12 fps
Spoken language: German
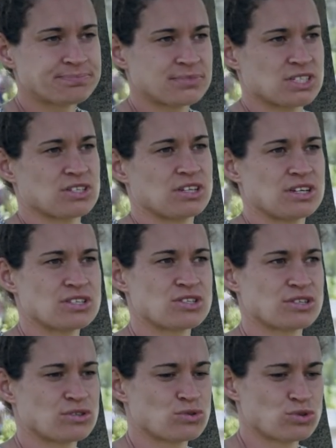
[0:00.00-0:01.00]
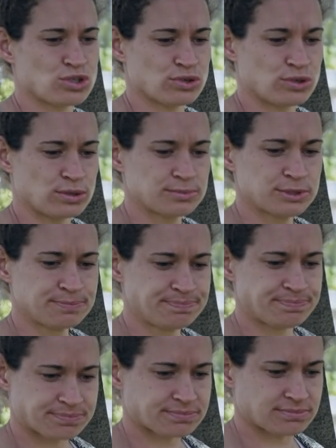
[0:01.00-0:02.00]
dass er da jetzt zuschauen kommt.
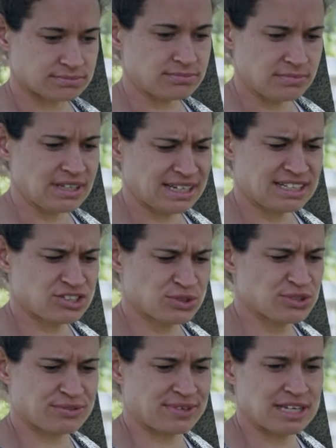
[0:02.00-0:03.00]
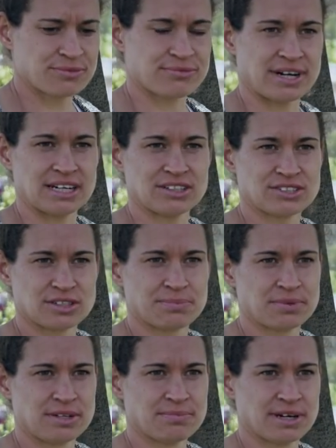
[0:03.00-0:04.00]
Ansonsten auf jeden Fall. Also ich
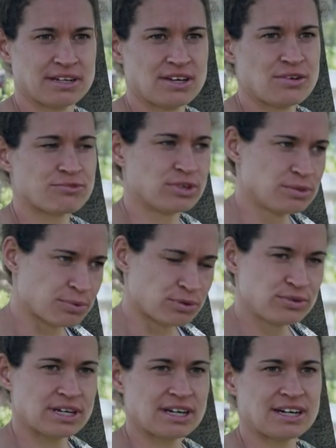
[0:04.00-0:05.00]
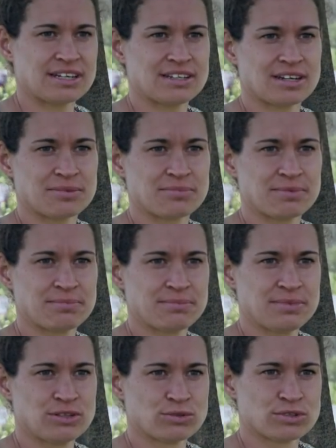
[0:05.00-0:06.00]
bin immer von den Brüdern, die haben mich mit